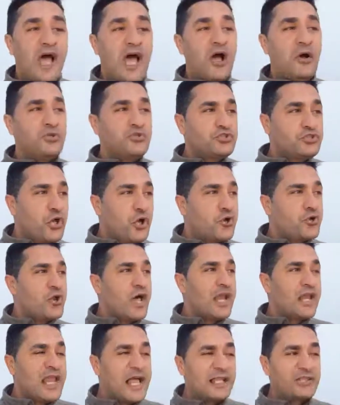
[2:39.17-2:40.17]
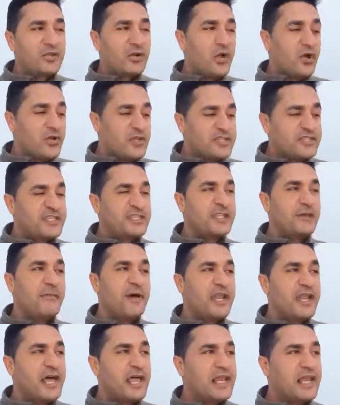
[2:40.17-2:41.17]
A un giorno all'altro, a una
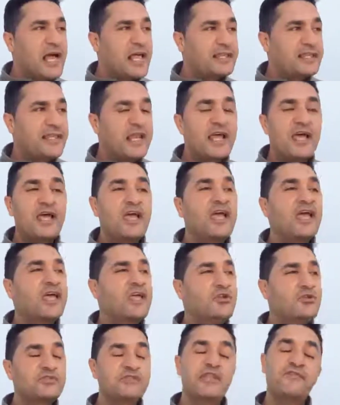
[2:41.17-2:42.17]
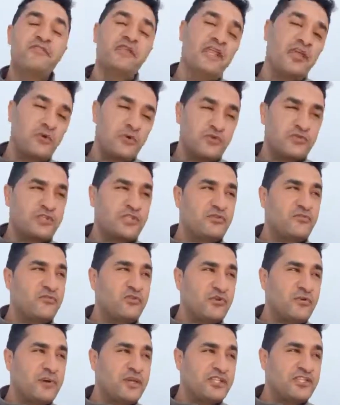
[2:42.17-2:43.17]
settimana all'altra e i nostri figli cosa
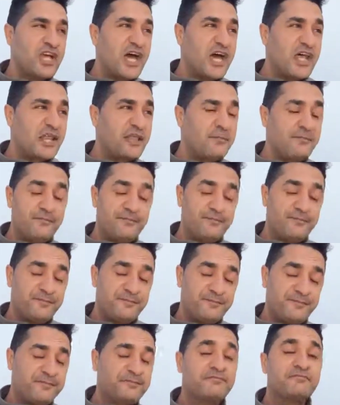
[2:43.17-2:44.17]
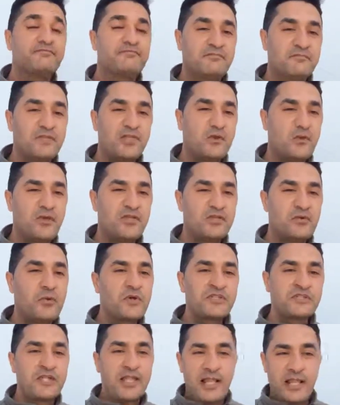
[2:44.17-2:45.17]
devono mangiare?
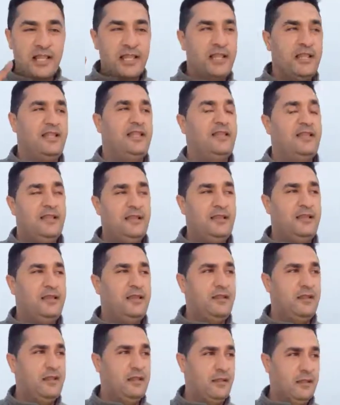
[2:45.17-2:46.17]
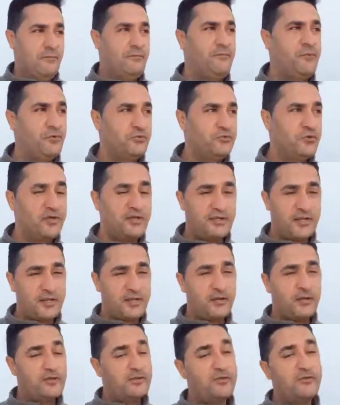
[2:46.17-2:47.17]
Questo è il punto
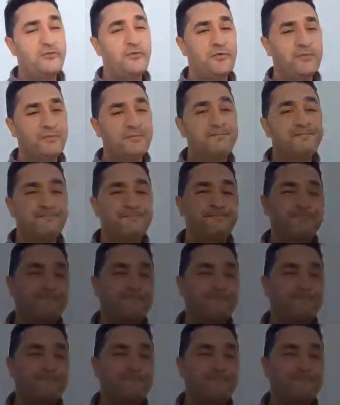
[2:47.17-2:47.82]
interrogativo.